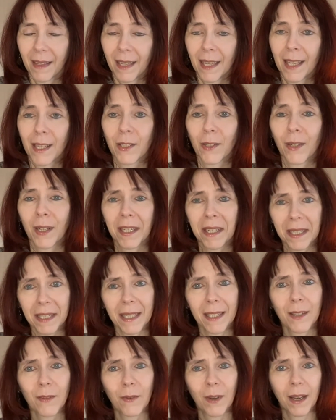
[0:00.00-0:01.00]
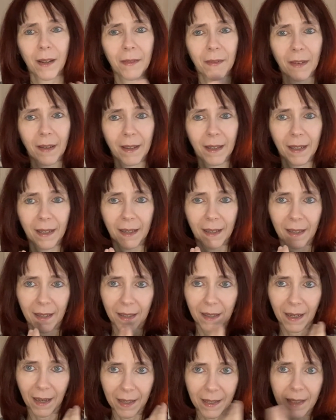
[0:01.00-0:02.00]
sondern dass es sogar
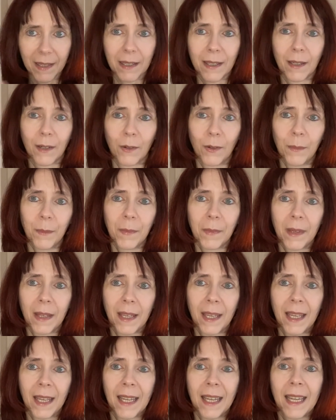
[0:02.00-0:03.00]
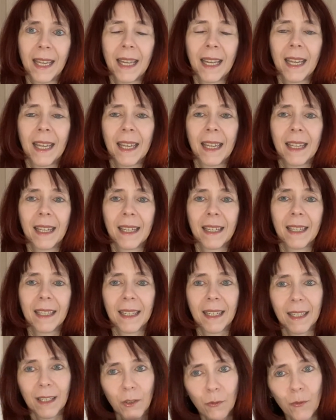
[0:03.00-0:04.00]
andersherum
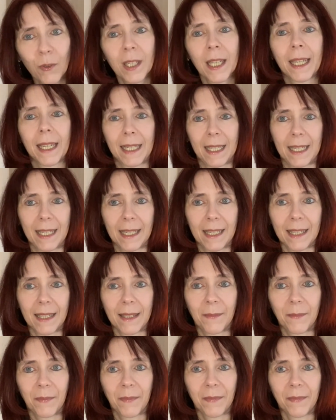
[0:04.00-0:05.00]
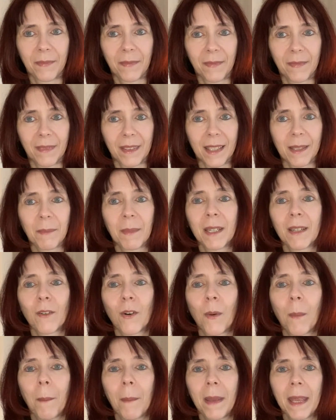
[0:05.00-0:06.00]
zuträglich ist, dass man
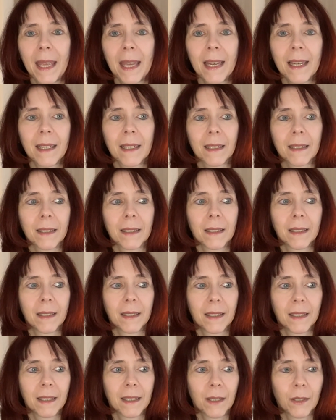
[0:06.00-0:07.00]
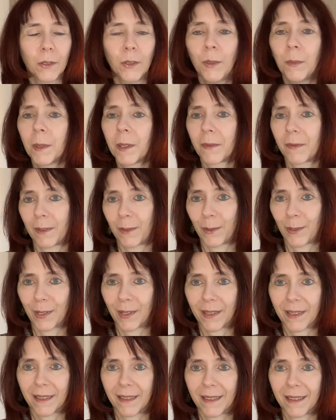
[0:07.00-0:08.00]
noch mehr
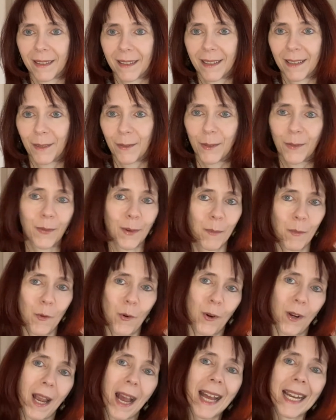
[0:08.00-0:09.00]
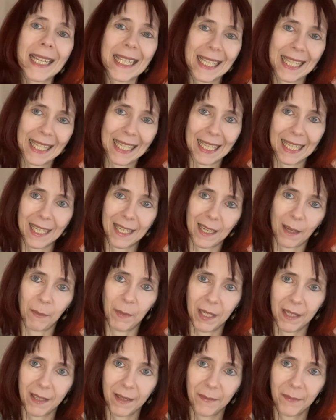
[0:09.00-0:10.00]
Überfluss und Vermögen anzieht
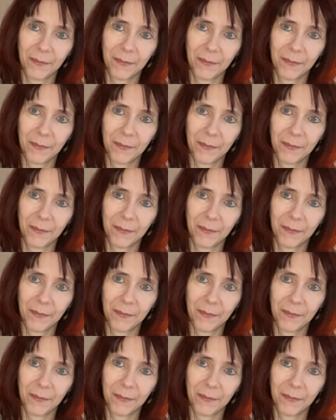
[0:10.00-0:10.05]
damit.